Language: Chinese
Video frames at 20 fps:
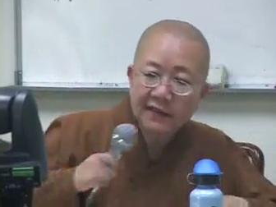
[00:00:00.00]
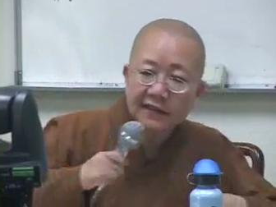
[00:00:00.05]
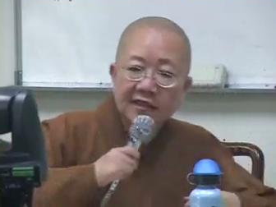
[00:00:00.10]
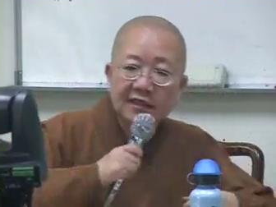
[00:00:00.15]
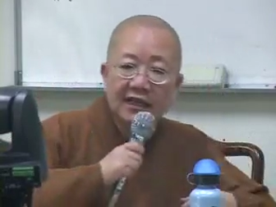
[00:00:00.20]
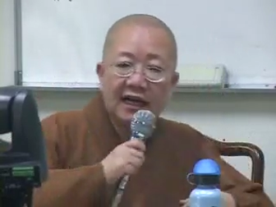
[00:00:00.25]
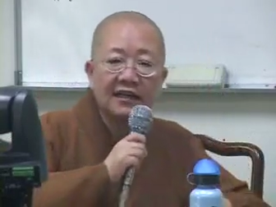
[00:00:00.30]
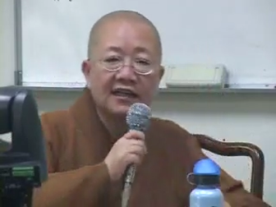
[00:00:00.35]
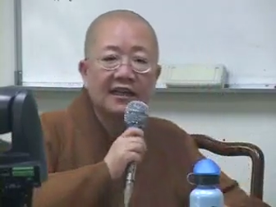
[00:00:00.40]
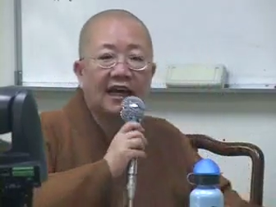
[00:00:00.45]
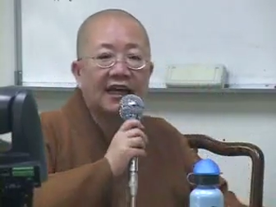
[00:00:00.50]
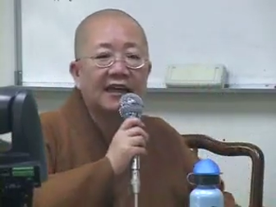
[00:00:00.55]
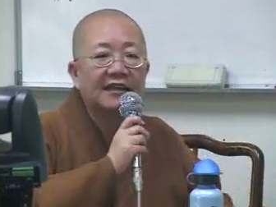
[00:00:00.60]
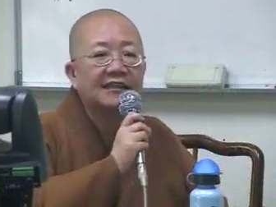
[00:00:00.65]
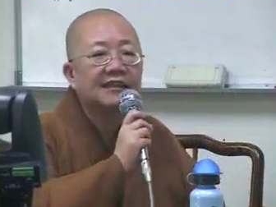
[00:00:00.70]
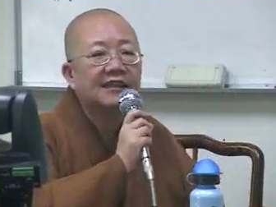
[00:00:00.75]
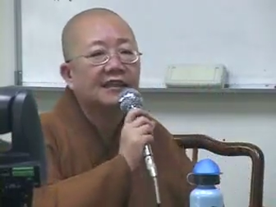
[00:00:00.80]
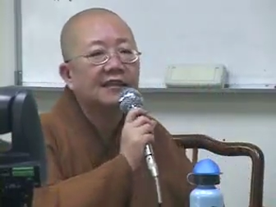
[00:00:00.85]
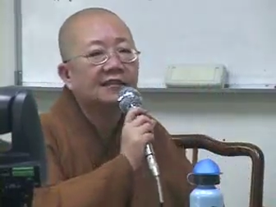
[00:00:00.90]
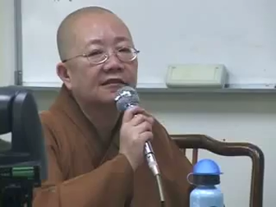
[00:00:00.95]
张台
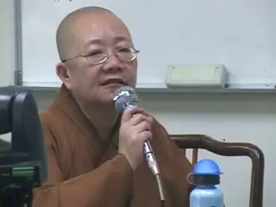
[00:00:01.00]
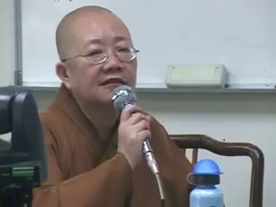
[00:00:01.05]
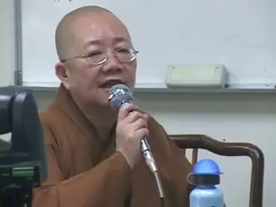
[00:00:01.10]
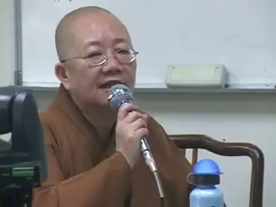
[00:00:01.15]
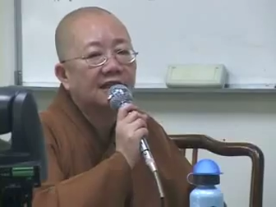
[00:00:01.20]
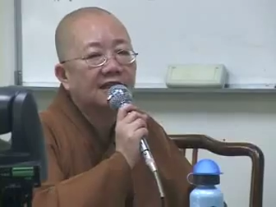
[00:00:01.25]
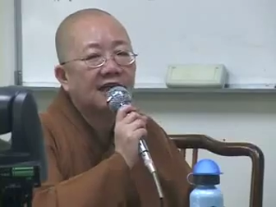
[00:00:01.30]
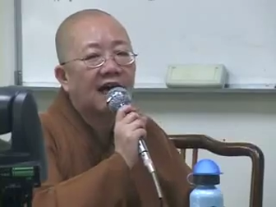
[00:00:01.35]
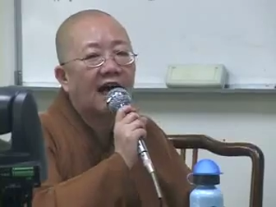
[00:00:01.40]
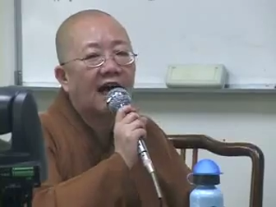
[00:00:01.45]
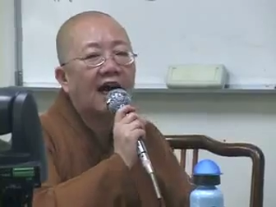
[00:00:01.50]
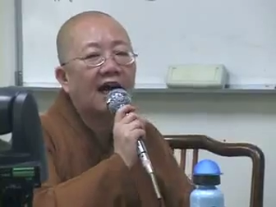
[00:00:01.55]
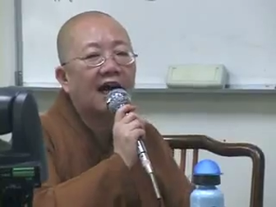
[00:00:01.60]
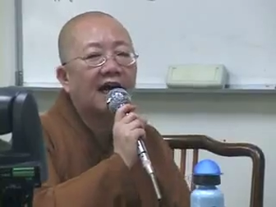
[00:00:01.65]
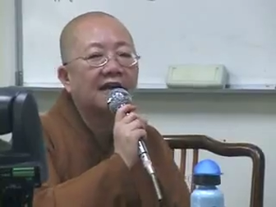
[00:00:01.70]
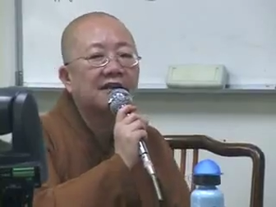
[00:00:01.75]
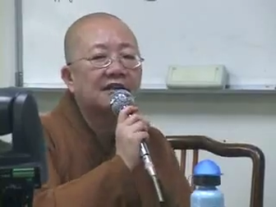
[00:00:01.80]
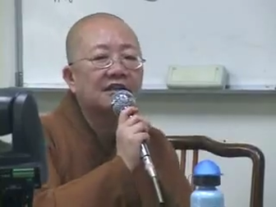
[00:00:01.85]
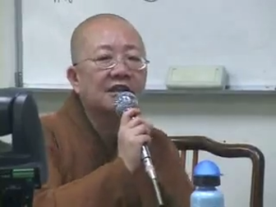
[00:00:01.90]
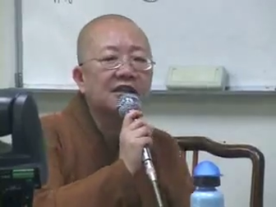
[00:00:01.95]
街是在长
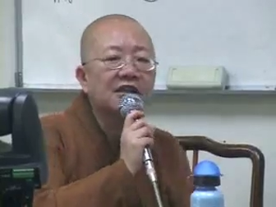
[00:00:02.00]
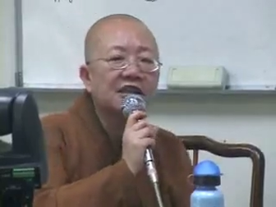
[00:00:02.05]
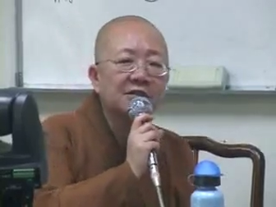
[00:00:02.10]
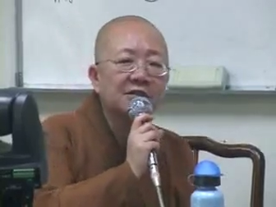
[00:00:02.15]
安城里